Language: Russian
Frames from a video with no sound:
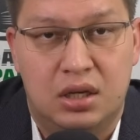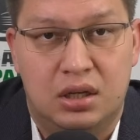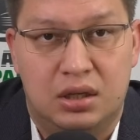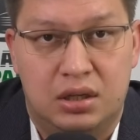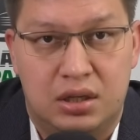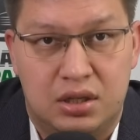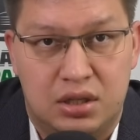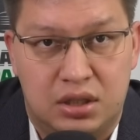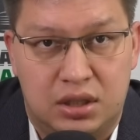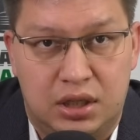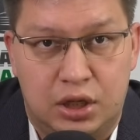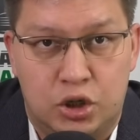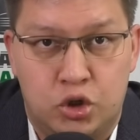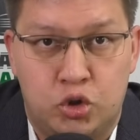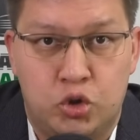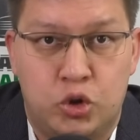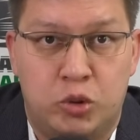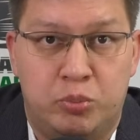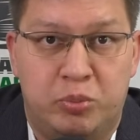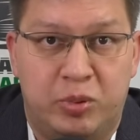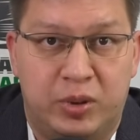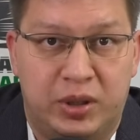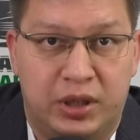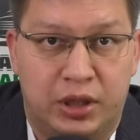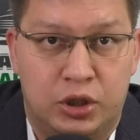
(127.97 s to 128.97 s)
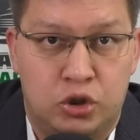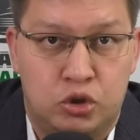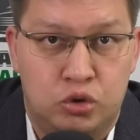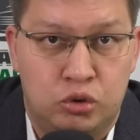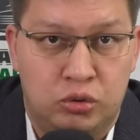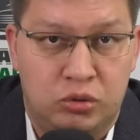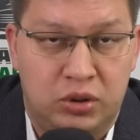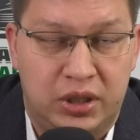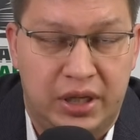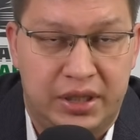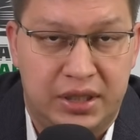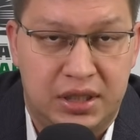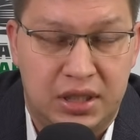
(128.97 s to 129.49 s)
расскажу и покажу,
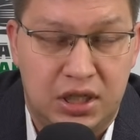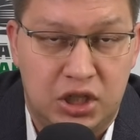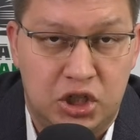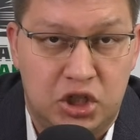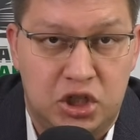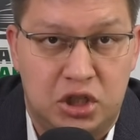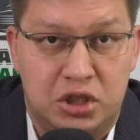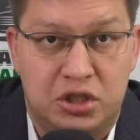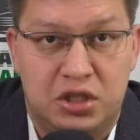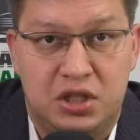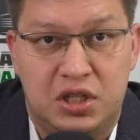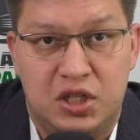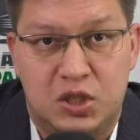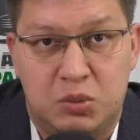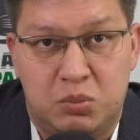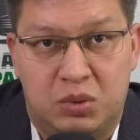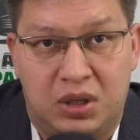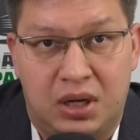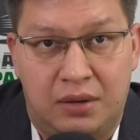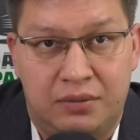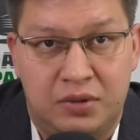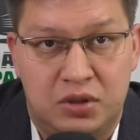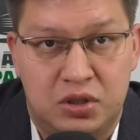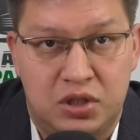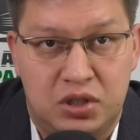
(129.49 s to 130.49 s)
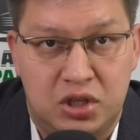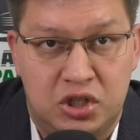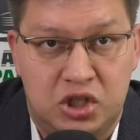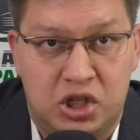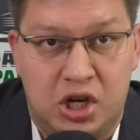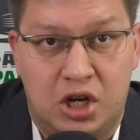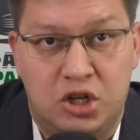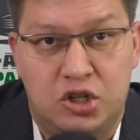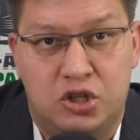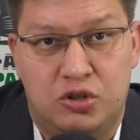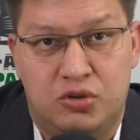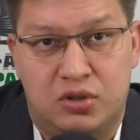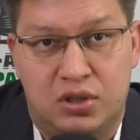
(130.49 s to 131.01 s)
какие же неисправности
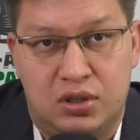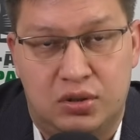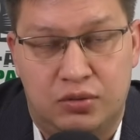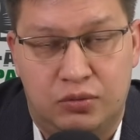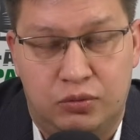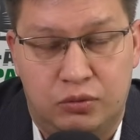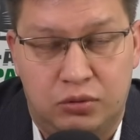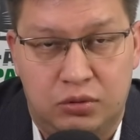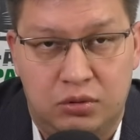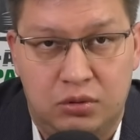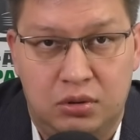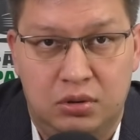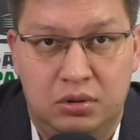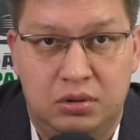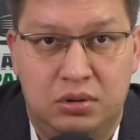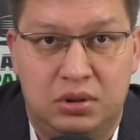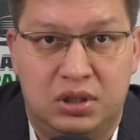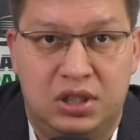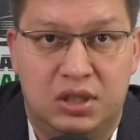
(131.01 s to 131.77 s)
чаще всего